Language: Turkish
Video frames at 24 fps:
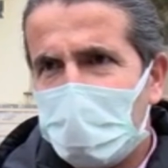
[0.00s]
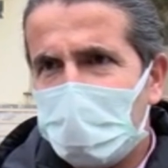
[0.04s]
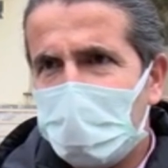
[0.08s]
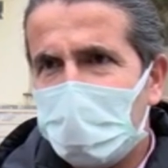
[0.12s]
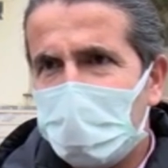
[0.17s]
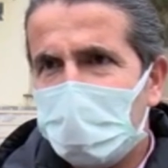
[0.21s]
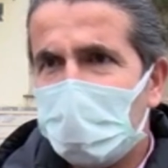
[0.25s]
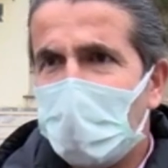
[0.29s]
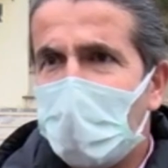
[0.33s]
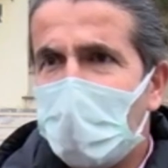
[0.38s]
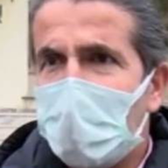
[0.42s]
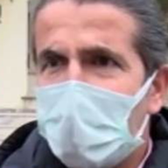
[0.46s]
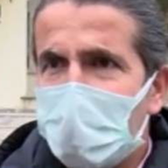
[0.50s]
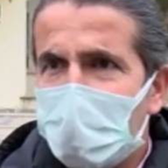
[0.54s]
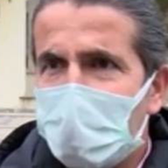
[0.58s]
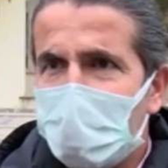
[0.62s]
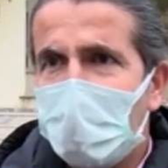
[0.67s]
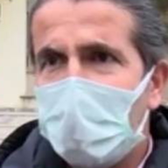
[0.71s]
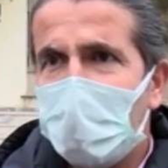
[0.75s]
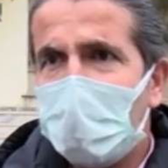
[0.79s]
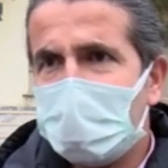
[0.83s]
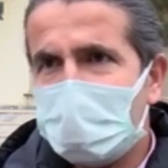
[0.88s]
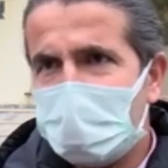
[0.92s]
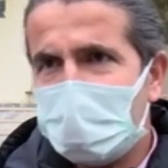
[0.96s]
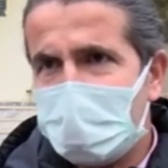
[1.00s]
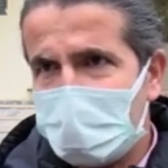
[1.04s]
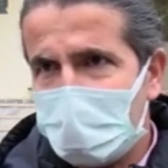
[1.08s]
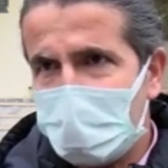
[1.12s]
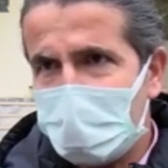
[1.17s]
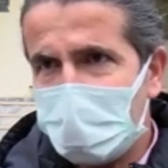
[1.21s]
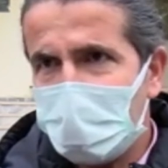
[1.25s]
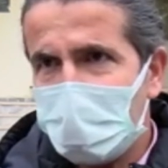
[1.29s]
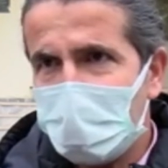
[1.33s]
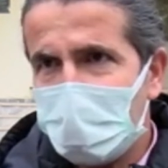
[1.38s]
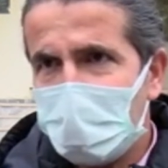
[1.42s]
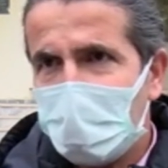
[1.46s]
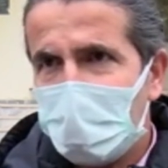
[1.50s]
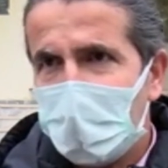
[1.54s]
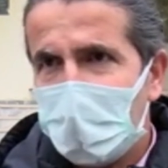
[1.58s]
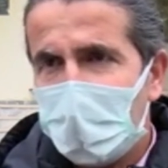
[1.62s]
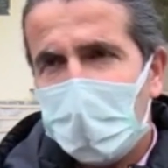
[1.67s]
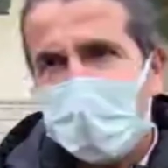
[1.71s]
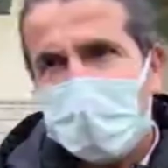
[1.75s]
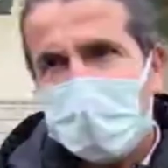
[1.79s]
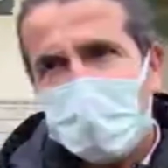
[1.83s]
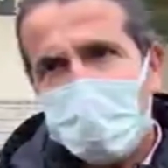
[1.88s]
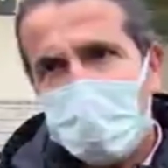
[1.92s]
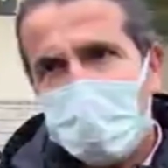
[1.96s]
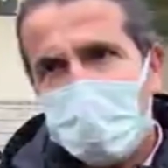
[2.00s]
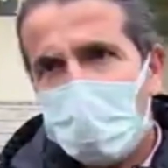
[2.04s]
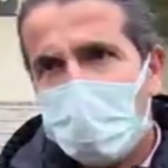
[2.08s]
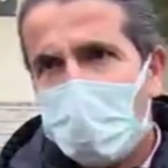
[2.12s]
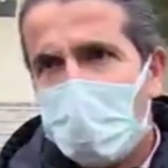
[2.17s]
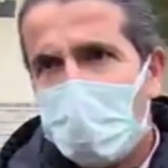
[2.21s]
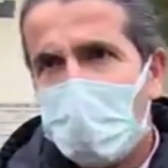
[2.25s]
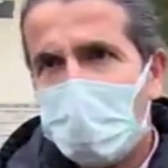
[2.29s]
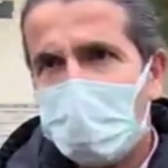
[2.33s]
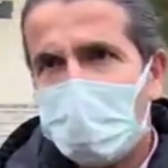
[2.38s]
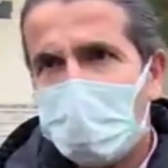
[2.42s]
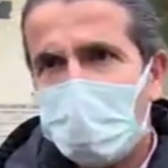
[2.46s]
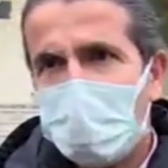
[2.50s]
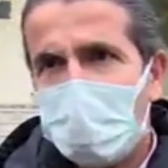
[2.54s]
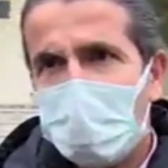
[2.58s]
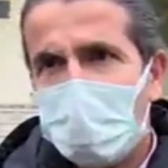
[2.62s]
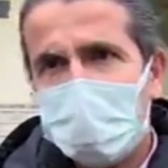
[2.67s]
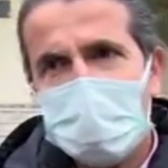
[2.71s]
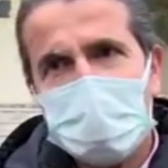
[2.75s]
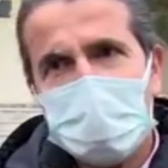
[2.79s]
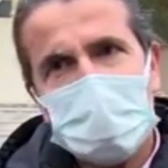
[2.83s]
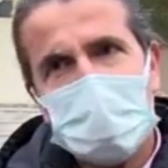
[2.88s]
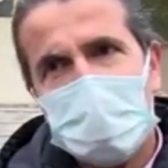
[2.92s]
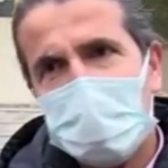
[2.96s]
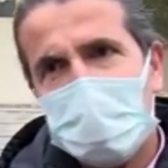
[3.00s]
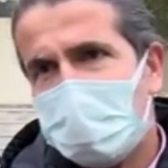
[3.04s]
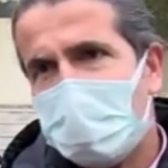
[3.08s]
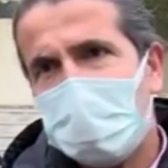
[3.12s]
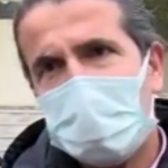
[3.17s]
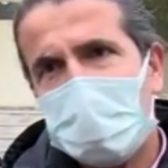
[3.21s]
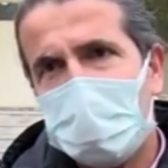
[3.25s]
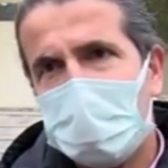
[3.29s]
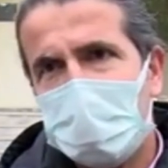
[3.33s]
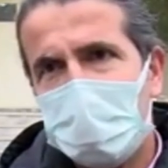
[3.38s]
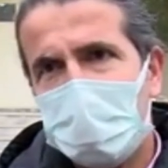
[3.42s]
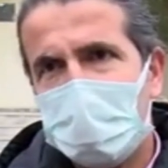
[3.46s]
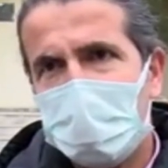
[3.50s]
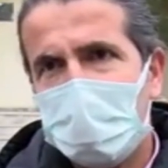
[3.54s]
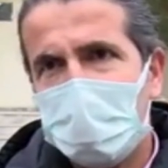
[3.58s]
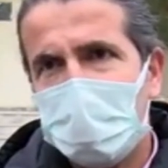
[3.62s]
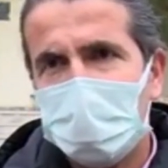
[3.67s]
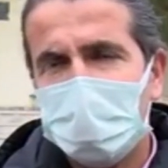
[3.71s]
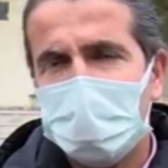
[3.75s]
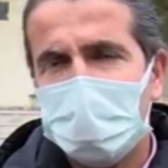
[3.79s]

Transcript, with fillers: ateş, ağrı, halsizlik, koku kaybıyla bu süreci atlattık.